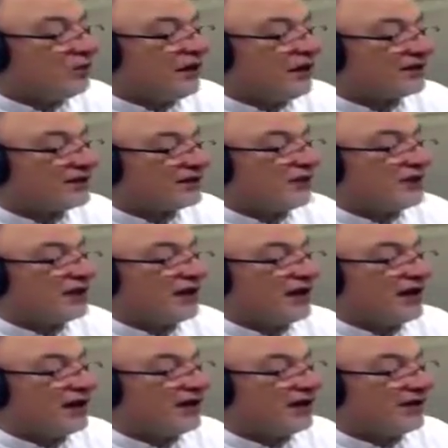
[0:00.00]
وهتتوكل
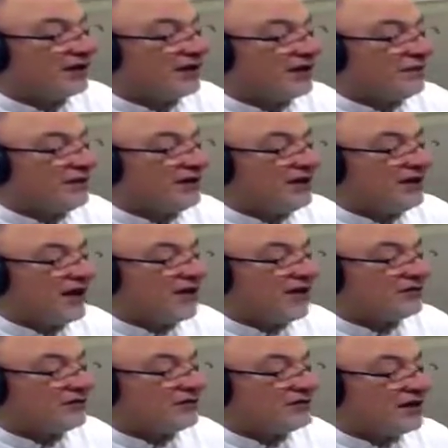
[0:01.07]
على الله تقابل الله
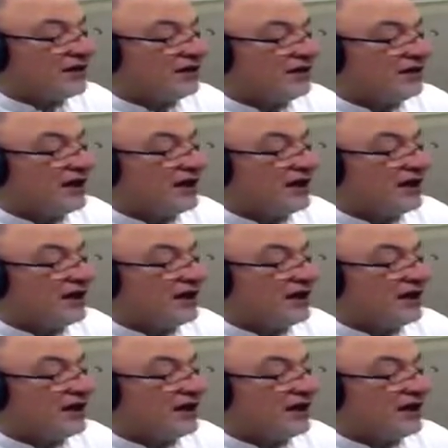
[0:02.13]
عز وجل